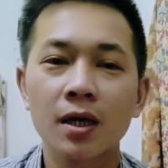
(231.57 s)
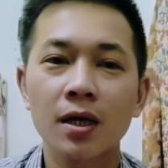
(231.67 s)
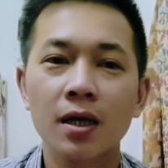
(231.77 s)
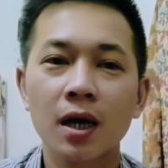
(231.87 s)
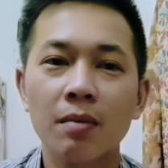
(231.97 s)

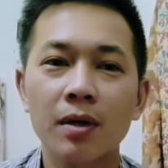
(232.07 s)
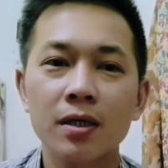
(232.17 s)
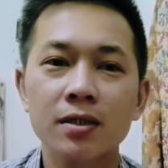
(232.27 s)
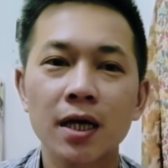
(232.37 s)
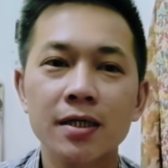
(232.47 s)
thì à,
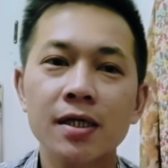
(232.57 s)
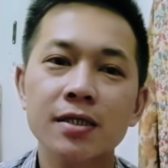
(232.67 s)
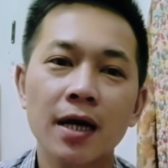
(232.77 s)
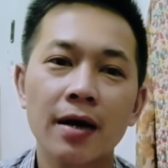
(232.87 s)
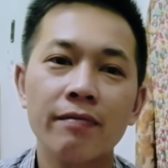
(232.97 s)
mình sẽ
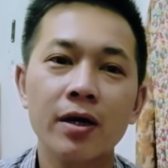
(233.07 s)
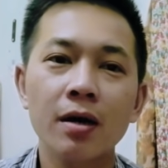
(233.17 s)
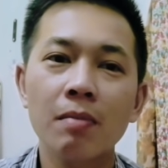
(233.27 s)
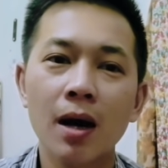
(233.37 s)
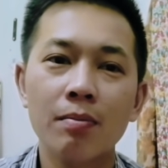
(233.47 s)
chia sẻ với
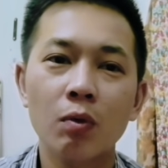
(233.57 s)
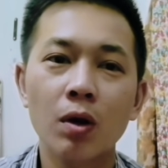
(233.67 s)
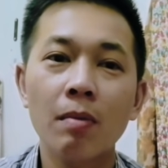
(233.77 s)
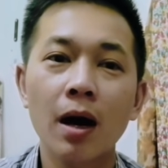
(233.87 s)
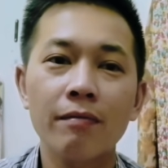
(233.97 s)
các bạn một
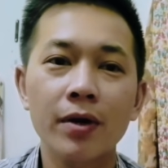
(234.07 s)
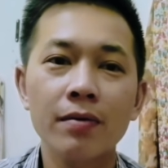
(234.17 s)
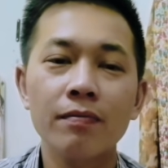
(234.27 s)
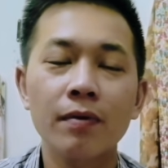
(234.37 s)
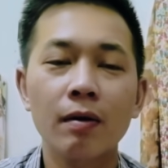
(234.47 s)
cái bài
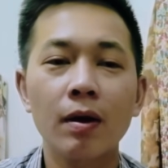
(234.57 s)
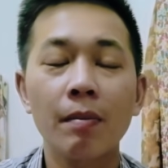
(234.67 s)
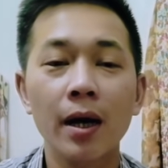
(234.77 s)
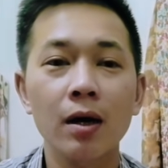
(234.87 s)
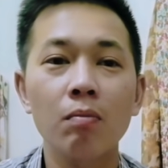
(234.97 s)
viết vào
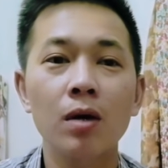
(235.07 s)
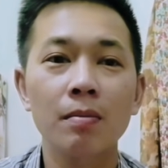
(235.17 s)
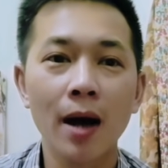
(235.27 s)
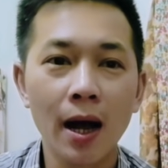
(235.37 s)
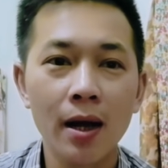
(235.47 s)
năm
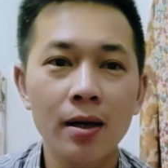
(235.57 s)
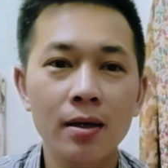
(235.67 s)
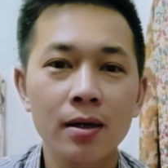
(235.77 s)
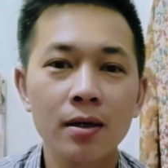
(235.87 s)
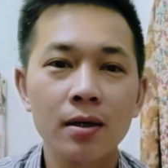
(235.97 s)
2013.
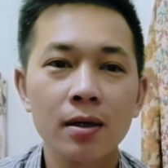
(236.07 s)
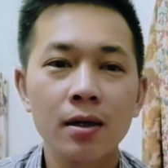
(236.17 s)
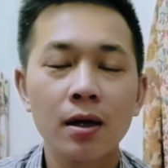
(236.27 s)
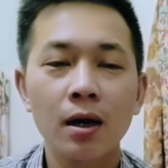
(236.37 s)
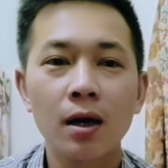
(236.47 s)

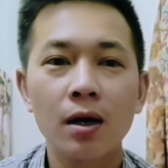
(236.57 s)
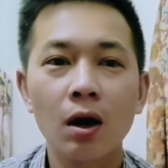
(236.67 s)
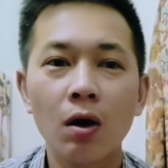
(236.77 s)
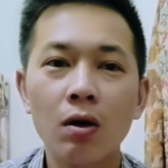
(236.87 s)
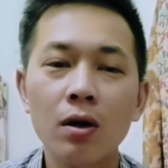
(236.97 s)
À,
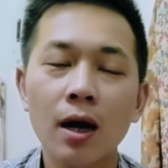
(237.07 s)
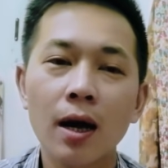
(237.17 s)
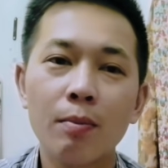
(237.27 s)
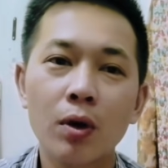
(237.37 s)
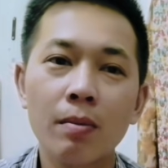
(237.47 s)
đó
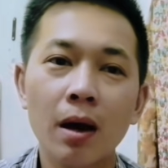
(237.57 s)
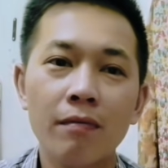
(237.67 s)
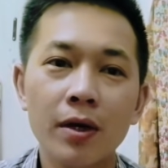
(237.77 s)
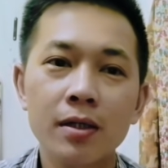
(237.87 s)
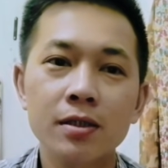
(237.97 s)
là một cái
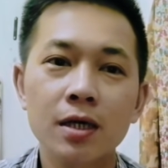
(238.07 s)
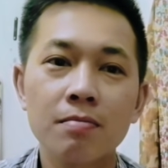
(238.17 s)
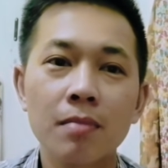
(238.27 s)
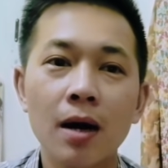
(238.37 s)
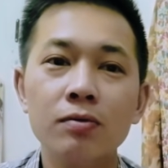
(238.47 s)
bài viết
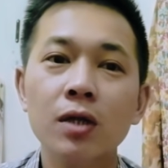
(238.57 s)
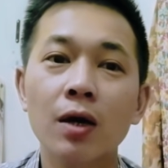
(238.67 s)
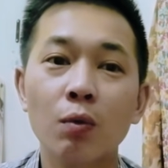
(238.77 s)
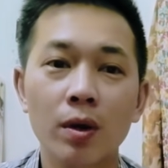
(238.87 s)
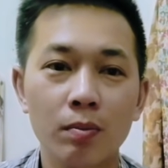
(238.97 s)
trên báo
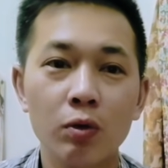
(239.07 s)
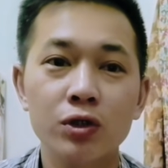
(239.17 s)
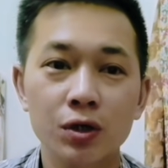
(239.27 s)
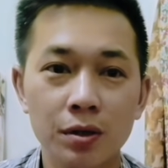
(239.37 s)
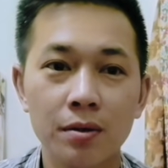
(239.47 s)
Tài nguyên Môi
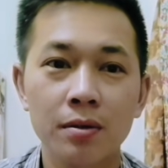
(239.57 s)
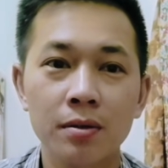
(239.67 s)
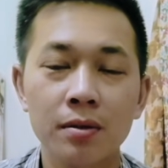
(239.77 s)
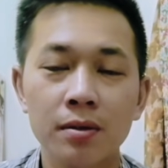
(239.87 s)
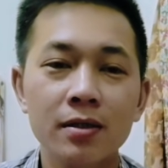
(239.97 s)
trường.
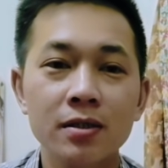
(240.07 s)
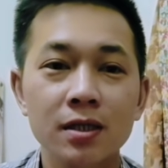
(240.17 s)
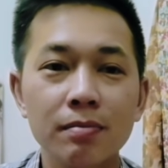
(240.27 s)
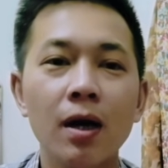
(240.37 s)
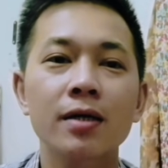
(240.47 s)

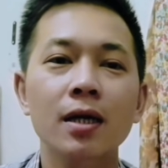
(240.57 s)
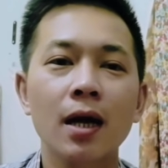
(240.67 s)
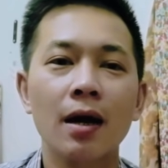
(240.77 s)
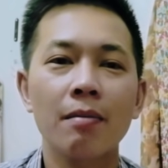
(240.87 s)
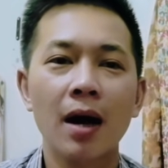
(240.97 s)
Xin mời
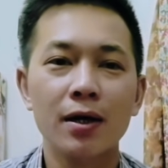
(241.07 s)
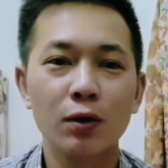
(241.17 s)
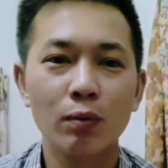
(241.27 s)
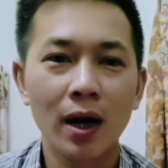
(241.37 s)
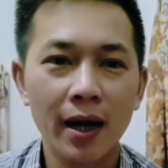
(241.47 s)
tất cả các bạn
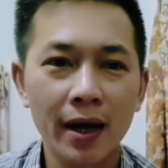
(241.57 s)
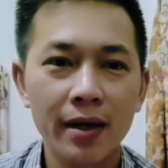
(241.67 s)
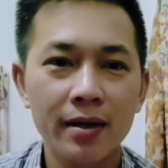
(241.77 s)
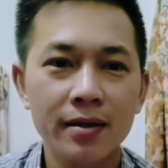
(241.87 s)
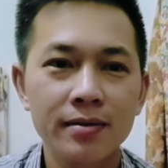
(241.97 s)
cùng lắng nghe.